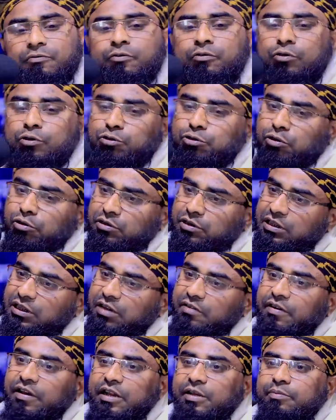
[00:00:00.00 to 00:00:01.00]
পুরুষও
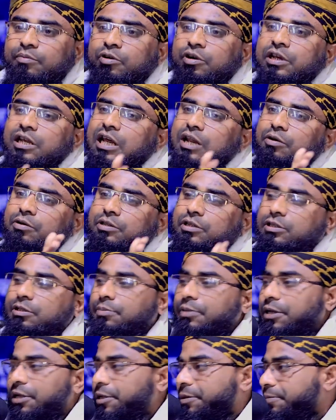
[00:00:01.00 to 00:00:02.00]
দিতে পারে মহিলারাও দিতে
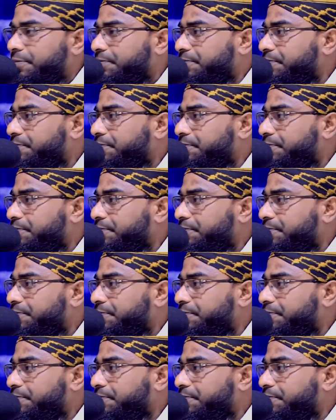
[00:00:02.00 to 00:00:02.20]
পারে